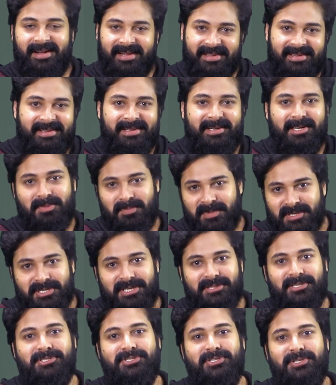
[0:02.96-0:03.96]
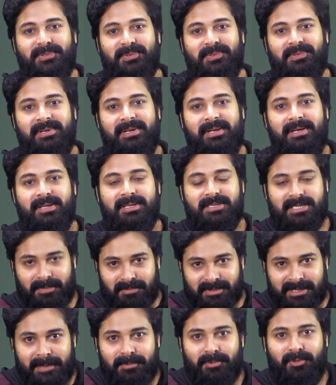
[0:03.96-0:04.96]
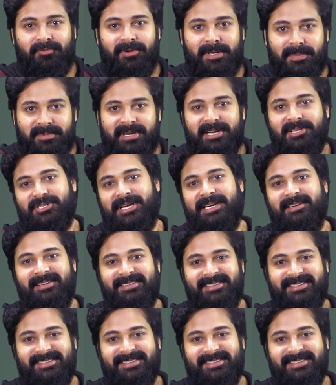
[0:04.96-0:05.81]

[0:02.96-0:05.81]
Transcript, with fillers: హాయ్ ఇట్స్ మీ చేతన్ చేను సబ్స్క్రైబ్ టు ఫిల్మ్ ట్రీ ఛానల్